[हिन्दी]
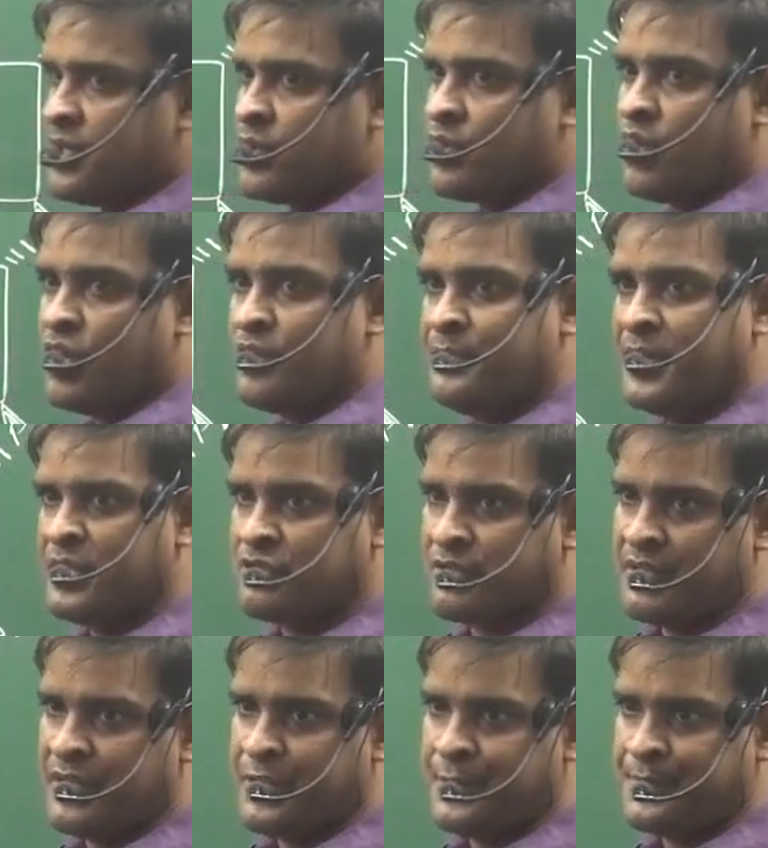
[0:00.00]
कौन मेजो
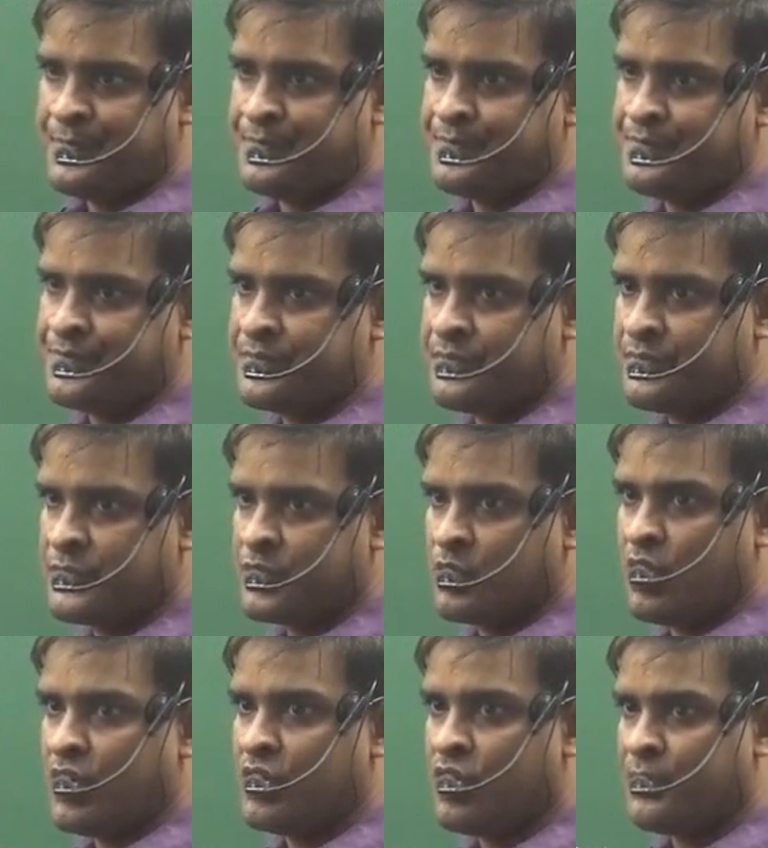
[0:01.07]
है
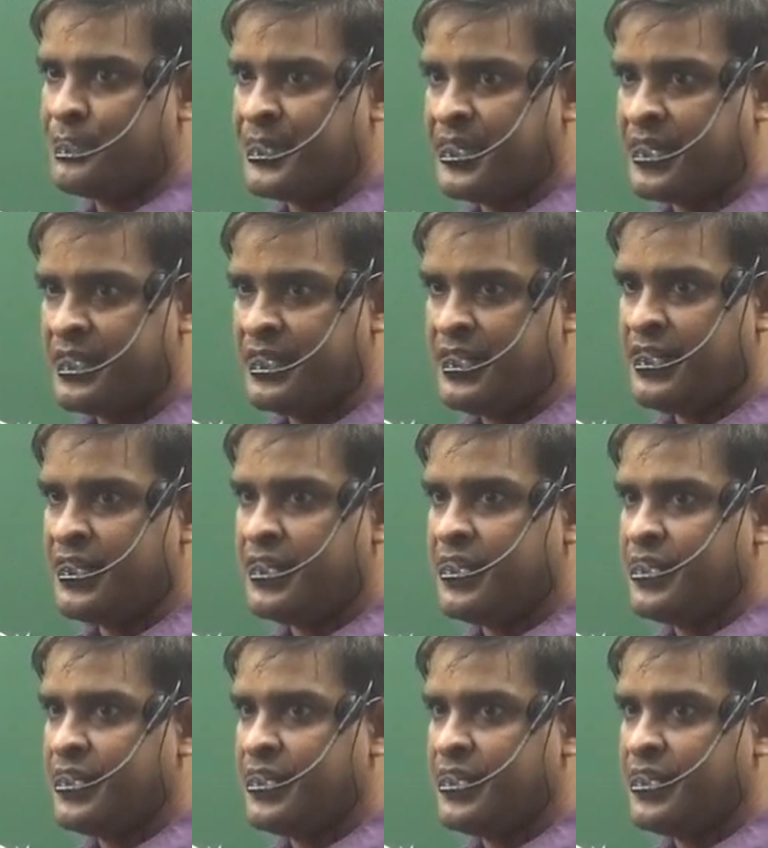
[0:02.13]
कौन ऑप्टिकली